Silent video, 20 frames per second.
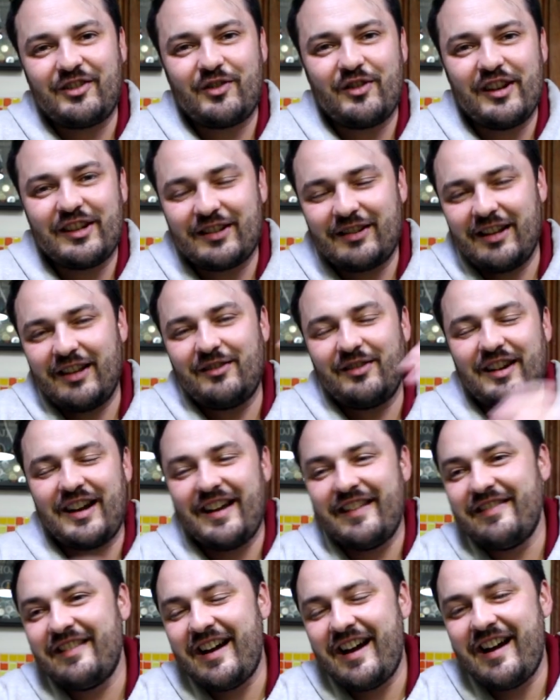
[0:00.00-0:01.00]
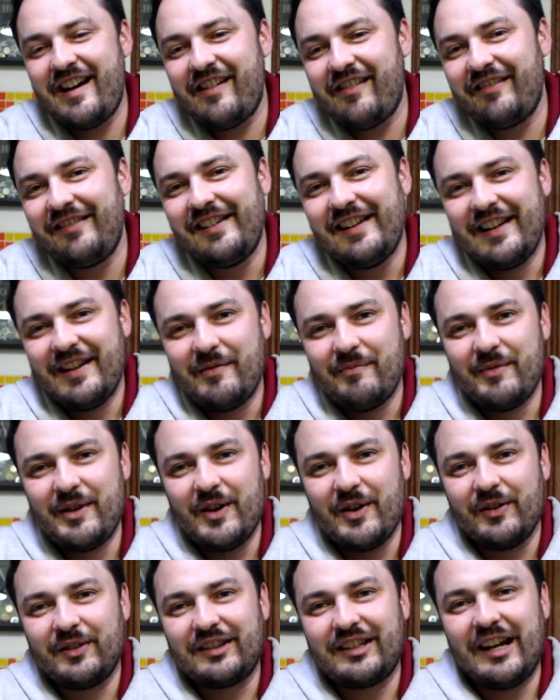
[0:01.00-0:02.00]
te conheço lá do canal.
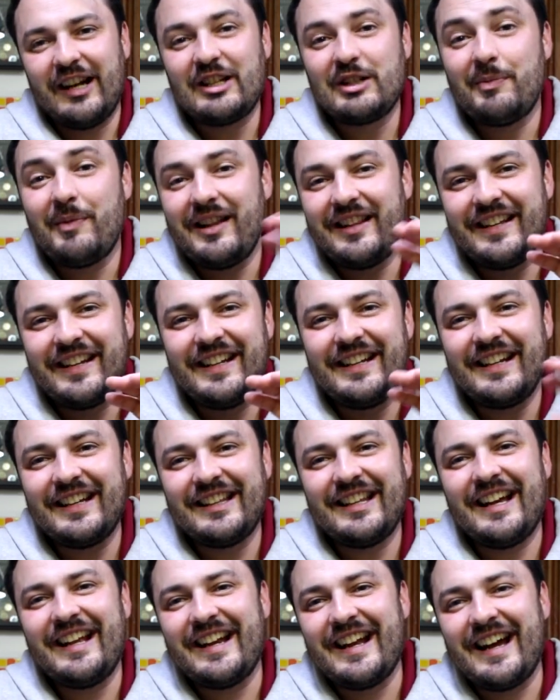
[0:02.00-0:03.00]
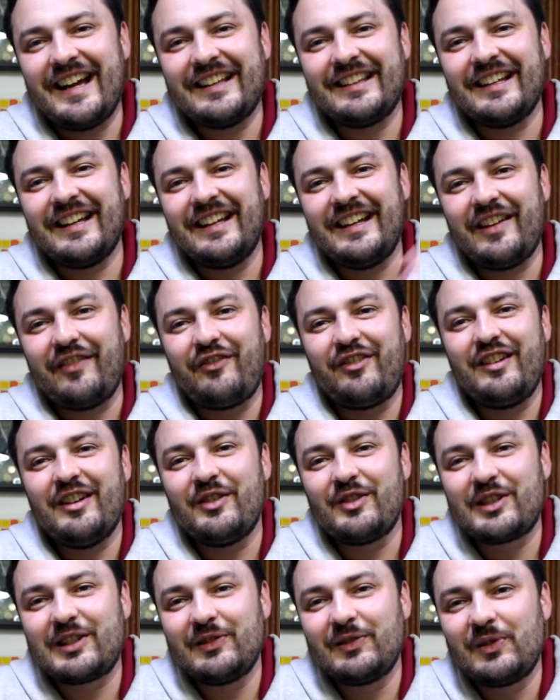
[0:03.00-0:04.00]
Meu, traz uma alegria danada aí.
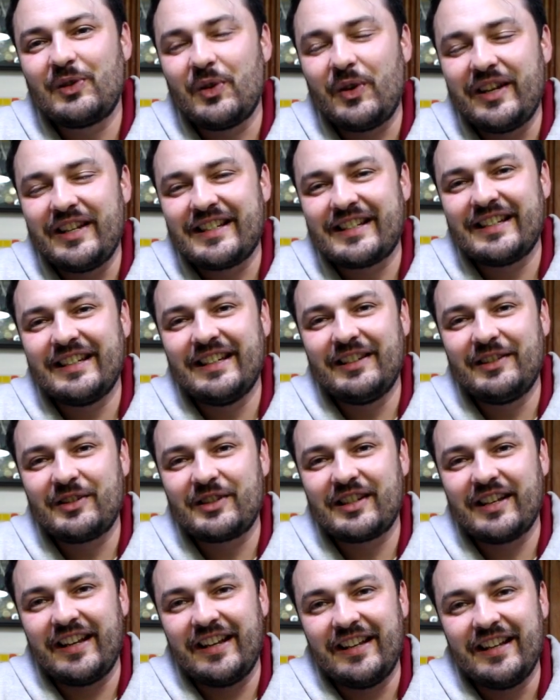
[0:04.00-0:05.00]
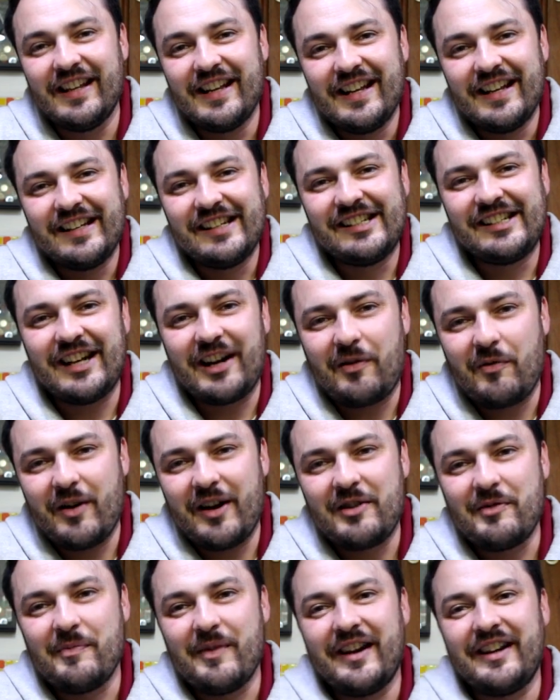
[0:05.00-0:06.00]
Afinal, são dois anos aí de
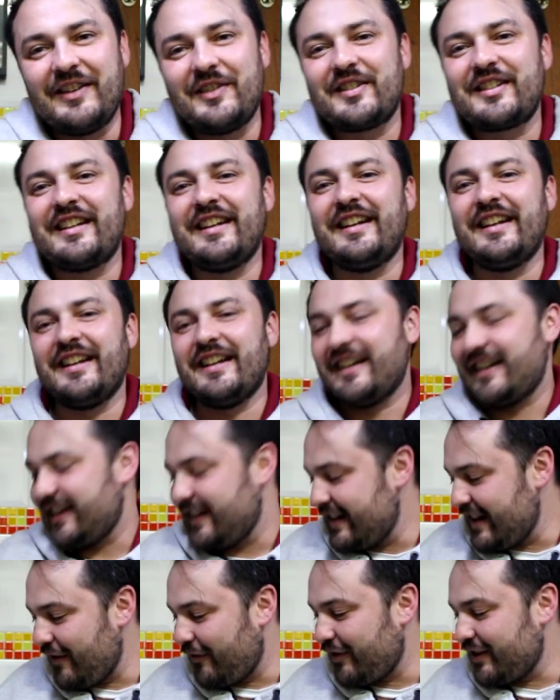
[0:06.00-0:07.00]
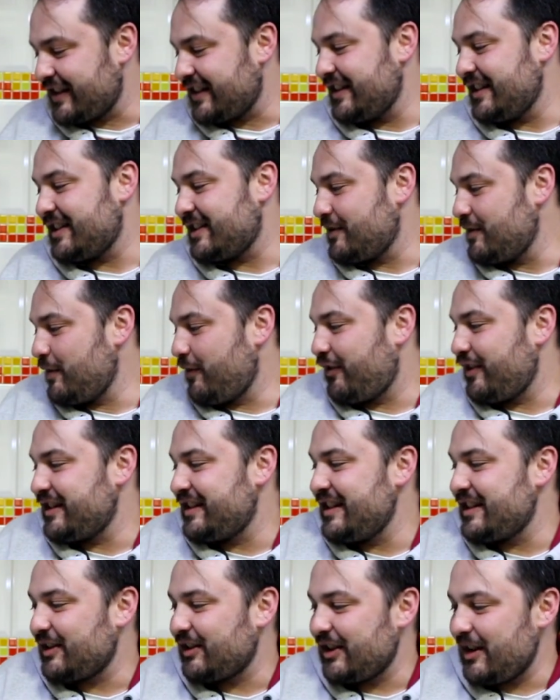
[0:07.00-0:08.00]
Aquário Marinho Sem Grana, né, Francisco? E o
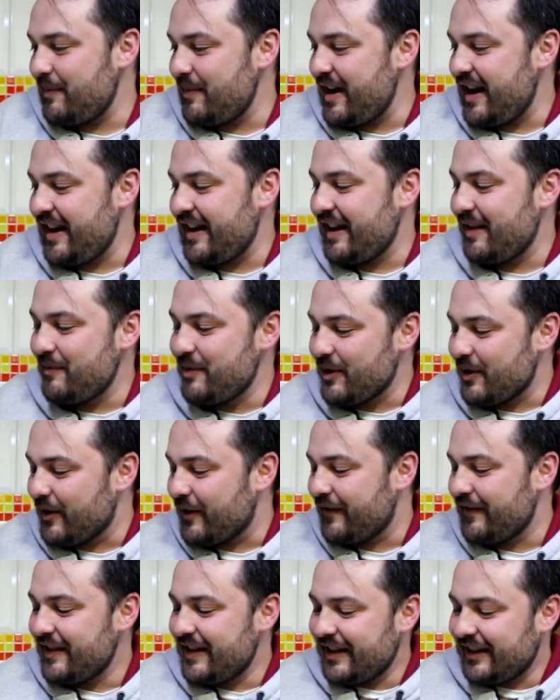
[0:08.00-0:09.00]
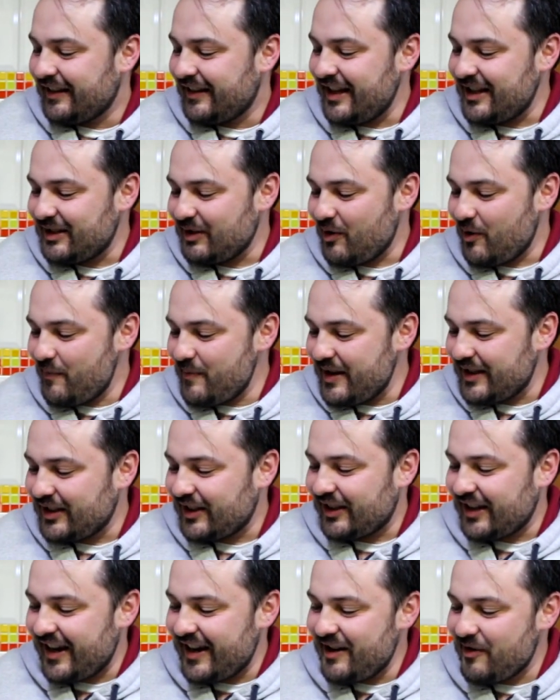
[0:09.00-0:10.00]
Francisco também, né, meu? Desde o
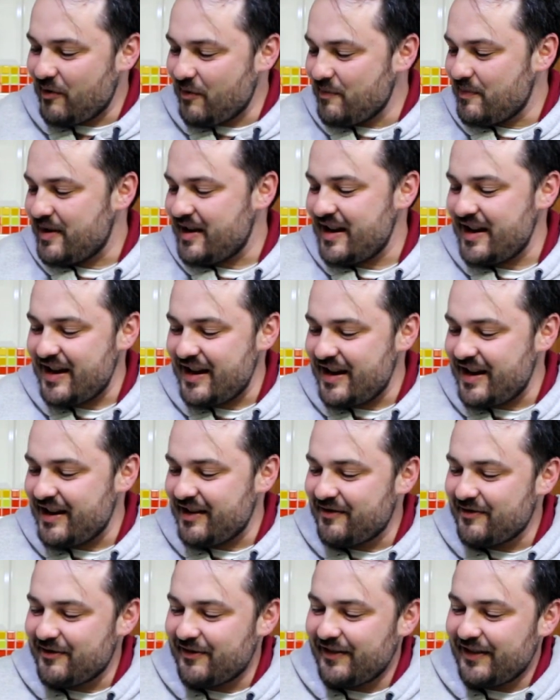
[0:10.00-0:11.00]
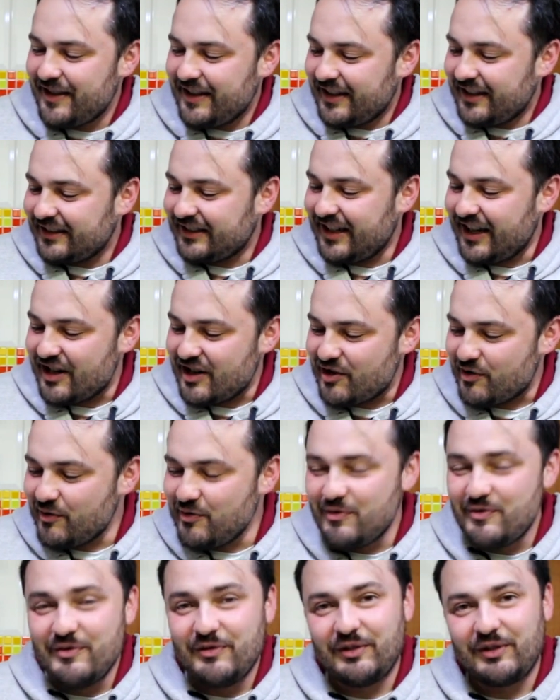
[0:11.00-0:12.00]
começo tá aí comigo, tá
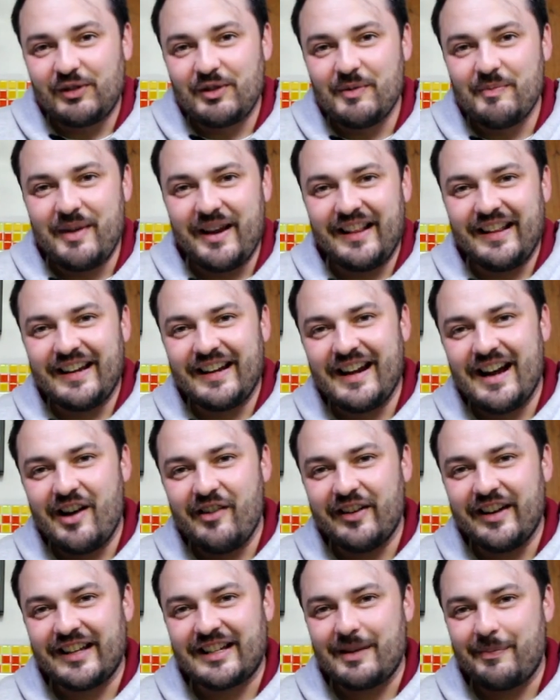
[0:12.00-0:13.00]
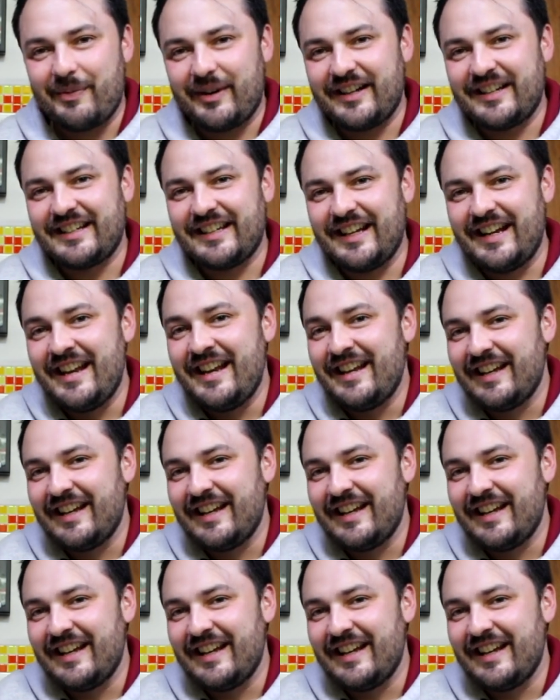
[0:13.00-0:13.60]
junto. Bem legal aí essa parceria